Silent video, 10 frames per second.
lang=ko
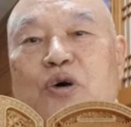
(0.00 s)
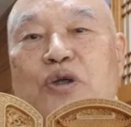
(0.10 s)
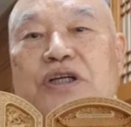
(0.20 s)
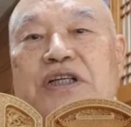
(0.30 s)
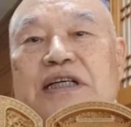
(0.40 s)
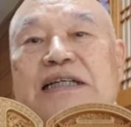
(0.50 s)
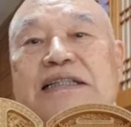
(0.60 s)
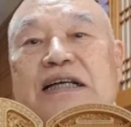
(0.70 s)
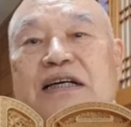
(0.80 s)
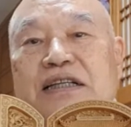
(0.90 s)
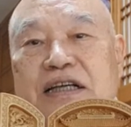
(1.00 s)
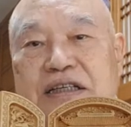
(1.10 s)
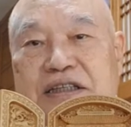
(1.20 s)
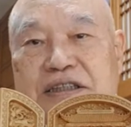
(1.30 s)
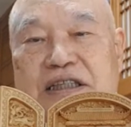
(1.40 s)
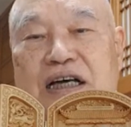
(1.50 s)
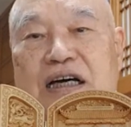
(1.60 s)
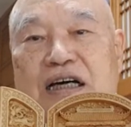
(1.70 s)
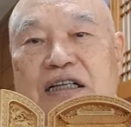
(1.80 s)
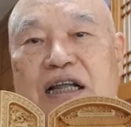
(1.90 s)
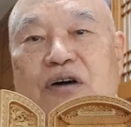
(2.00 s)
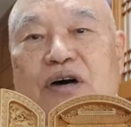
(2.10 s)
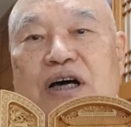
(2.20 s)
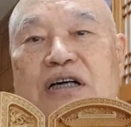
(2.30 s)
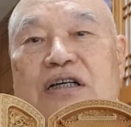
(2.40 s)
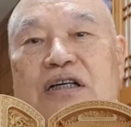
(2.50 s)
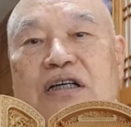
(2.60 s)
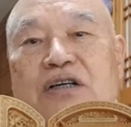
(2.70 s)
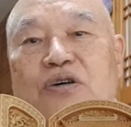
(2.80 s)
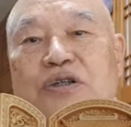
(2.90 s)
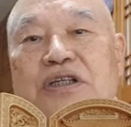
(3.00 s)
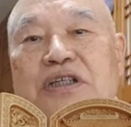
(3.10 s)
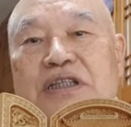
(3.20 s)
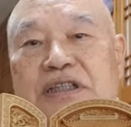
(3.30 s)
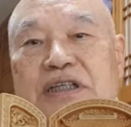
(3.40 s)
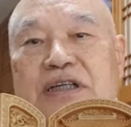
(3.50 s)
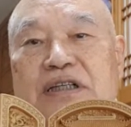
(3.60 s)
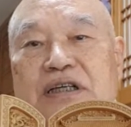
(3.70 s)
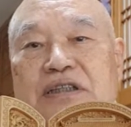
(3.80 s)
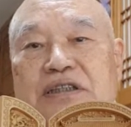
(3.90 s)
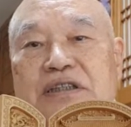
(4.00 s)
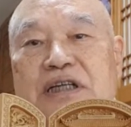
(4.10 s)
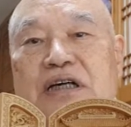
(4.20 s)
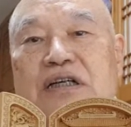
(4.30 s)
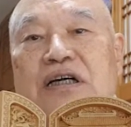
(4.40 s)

혼연일체가 되는 것이다. 나와 어, 혼연일체가 되는 것이다.